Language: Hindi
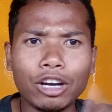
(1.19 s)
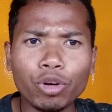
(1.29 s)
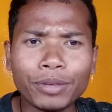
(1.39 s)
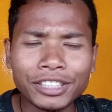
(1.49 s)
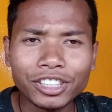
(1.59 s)

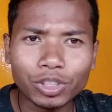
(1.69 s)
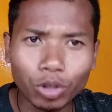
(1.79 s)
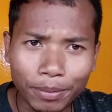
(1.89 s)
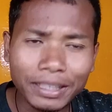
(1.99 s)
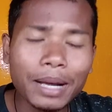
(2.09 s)
हेलो फ्रेंड्स
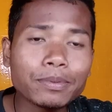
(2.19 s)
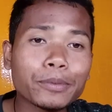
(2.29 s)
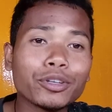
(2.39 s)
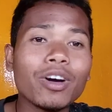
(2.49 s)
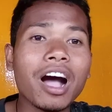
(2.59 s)
गुड इवनिंग आप
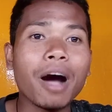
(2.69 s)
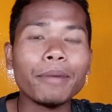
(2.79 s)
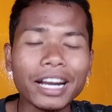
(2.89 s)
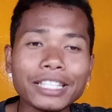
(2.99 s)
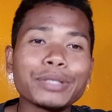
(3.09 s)
सभी को
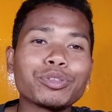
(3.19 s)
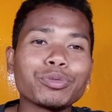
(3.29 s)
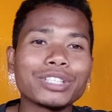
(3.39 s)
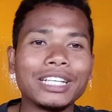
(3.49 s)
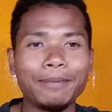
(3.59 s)
हमारा इस
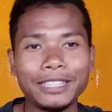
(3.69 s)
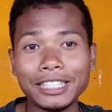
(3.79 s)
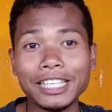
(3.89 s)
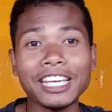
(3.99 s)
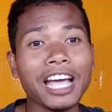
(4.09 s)
यूट्यूब चैनल में
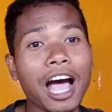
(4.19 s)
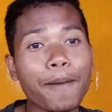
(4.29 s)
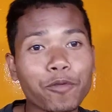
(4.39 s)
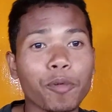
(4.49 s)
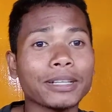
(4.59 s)
जैसे कि
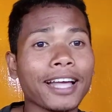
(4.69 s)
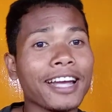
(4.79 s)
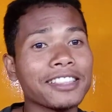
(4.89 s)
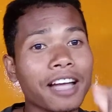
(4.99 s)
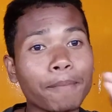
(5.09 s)
आपको पता
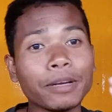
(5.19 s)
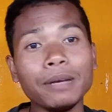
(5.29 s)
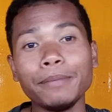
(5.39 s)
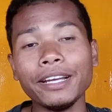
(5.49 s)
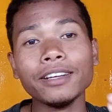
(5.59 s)
है
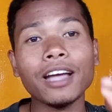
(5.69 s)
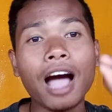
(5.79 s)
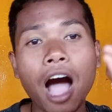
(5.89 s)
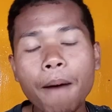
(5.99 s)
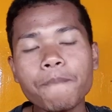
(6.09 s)
थंबनेल में
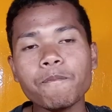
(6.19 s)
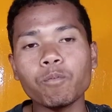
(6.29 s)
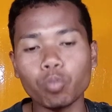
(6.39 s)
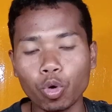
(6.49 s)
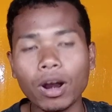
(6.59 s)
हम
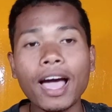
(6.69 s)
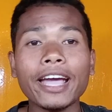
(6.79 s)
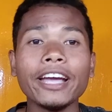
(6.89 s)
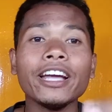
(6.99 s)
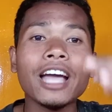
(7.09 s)
बोला
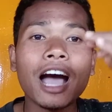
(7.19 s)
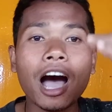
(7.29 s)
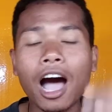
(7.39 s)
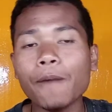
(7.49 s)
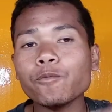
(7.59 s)
है
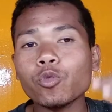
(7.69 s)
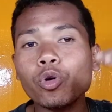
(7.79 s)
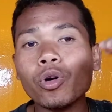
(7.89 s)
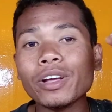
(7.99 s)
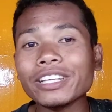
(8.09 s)

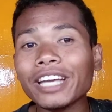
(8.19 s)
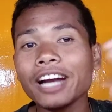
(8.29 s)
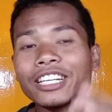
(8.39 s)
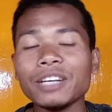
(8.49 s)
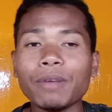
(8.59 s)
आपको
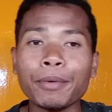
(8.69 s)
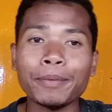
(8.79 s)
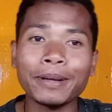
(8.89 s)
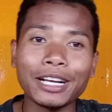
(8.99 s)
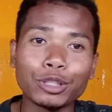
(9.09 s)
एयरटेल
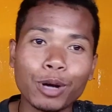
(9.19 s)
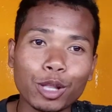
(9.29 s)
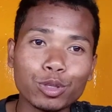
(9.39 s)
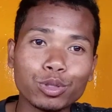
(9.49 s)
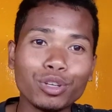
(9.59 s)
पेमेंट बैंक का
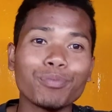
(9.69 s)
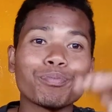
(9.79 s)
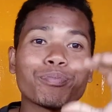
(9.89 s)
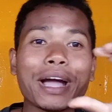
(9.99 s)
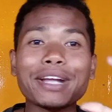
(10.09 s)
द्वारा दोस्तों
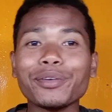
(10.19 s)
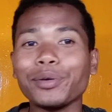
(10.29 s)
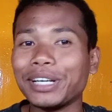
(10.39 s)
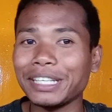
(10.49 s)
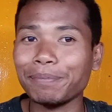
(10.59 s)

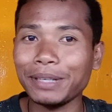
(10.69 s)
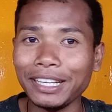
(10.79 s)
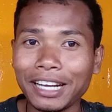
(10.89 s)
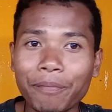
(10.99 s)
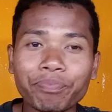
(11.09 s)
माइक्रो एटीएम
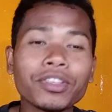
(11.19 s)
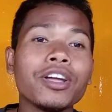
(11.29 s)
मिलेगा